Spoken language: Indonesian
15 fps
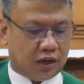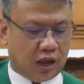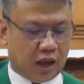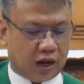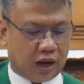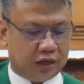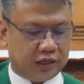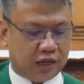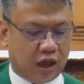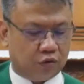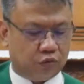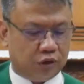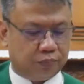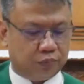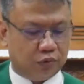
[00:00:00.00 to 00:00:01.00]
akan
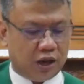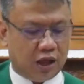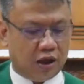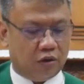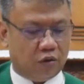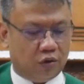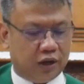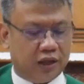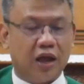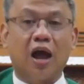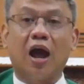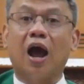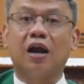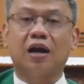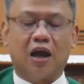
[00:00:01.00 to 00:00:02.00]
diakui pula oleh
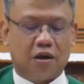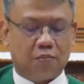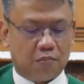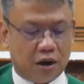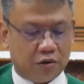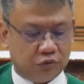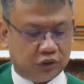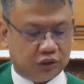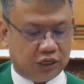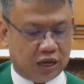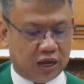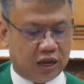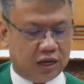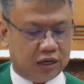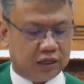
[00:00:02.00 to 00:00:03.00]
anak
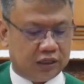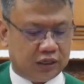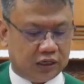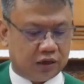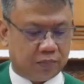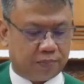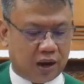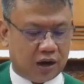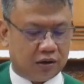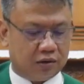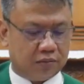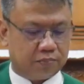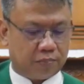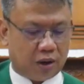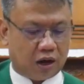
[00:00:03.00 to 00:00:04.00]
manusia di
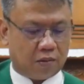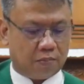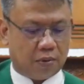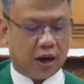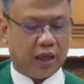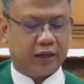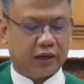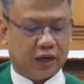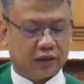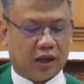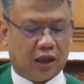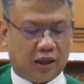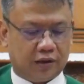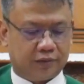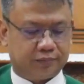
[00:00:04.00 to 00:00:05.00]
depan para malaikat
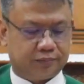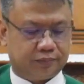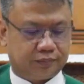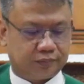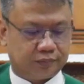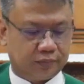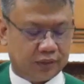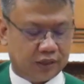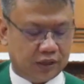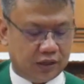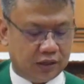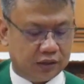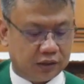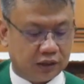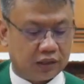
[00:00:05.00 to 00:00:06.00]
Allah.
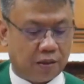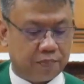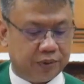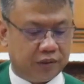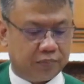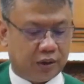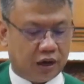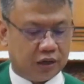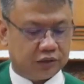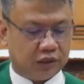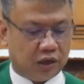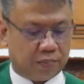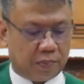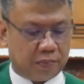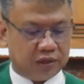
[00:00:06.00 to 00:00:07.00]
Tetapi barang
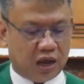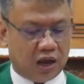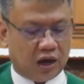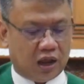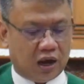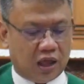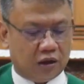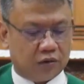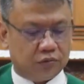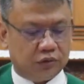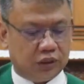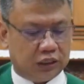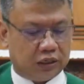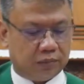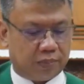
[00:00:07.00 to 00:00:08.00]
siapa menyangkal aku
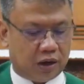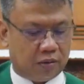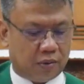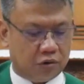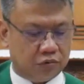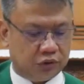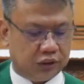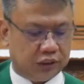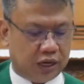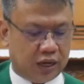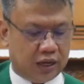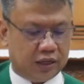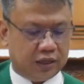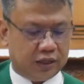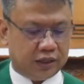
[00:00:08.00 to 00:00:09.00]
di depan
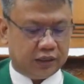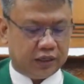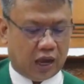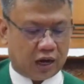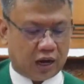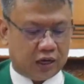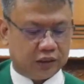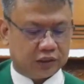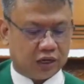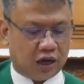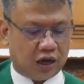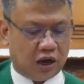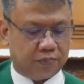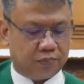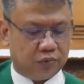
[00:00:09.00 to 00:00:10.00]
manusia, ia akan
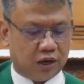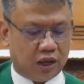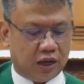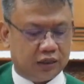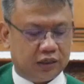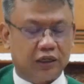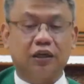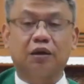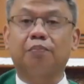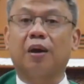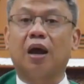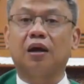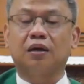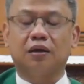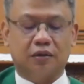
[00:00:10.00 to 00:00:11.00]
disangkal pula di
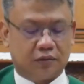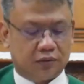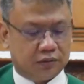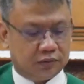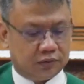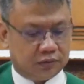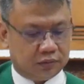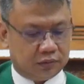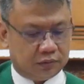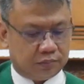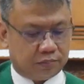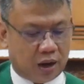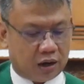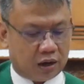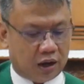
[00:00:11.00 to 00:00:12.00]
depan
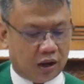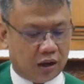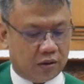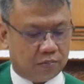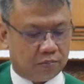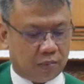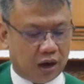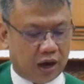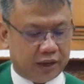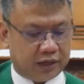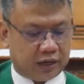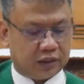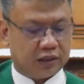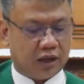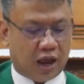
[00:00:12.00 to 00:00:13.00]
para
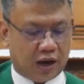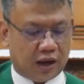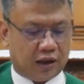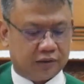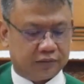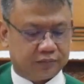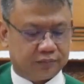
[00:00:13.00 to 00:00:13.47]
malaikat Allah.